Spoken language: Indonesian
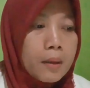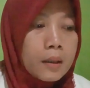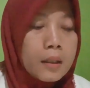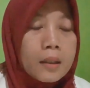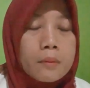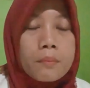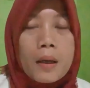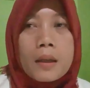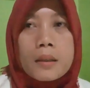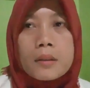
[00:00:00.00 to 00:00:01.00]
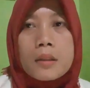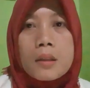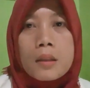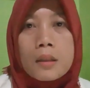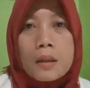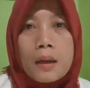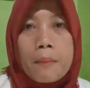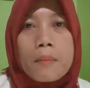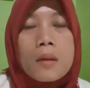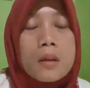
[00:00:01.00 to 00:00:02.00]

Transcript: melilit panas dingin kram